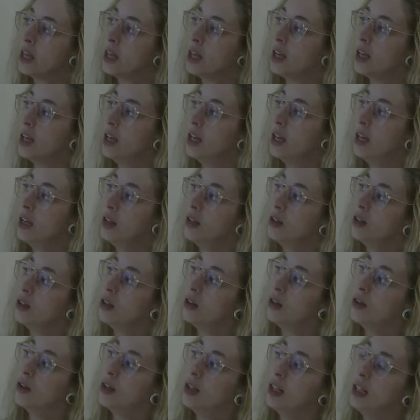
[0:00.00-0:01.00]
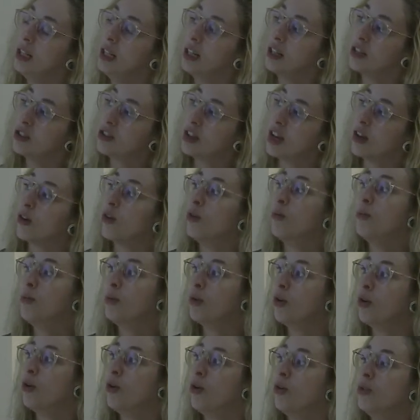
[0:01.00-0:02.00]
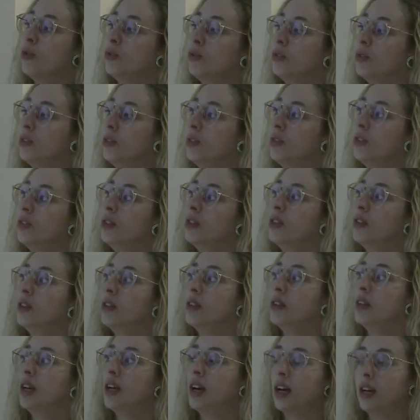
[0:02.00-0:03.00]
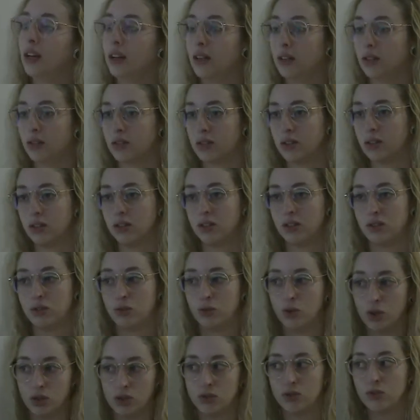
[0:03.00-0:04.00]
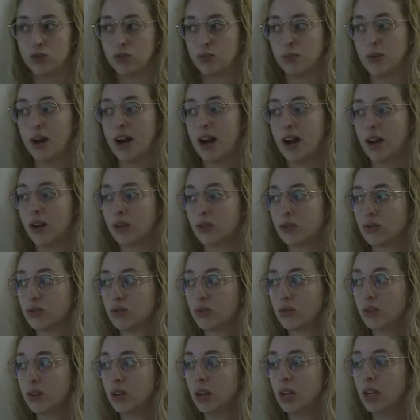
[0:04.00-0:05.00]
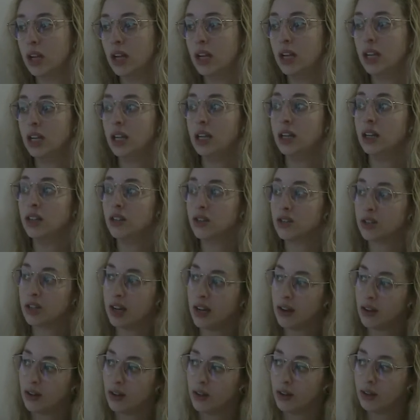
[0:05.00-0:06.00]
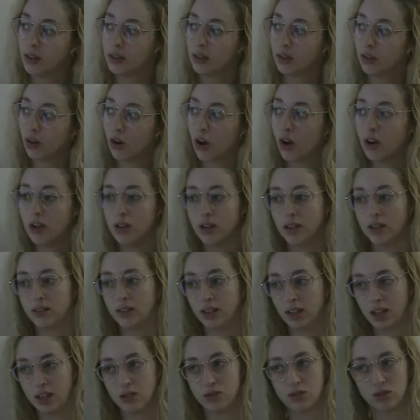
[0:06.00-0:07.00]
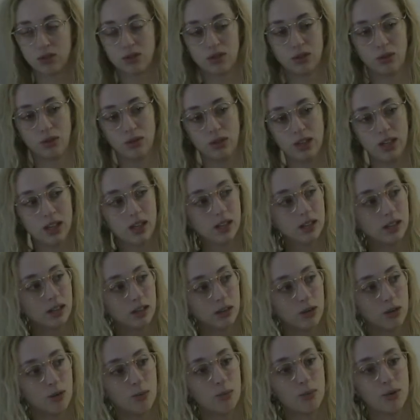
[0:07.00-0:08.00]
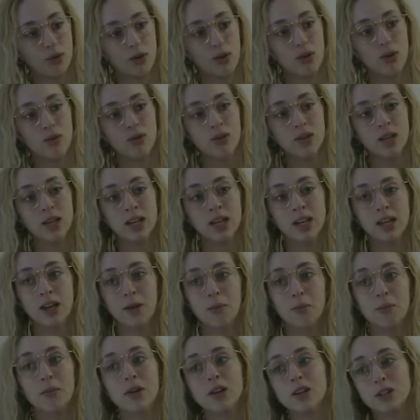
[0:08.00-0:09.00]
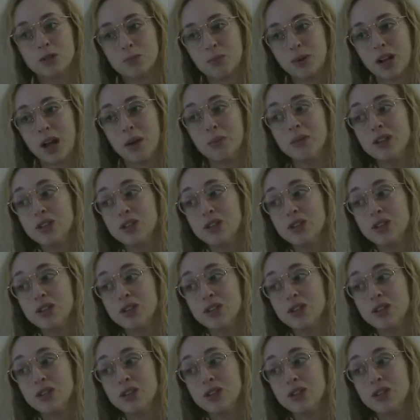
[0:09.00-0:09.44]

Uh, ele já comprou uh, dois dos barros ele já colhe em terrenos que são dele, que ele comprou, mas para a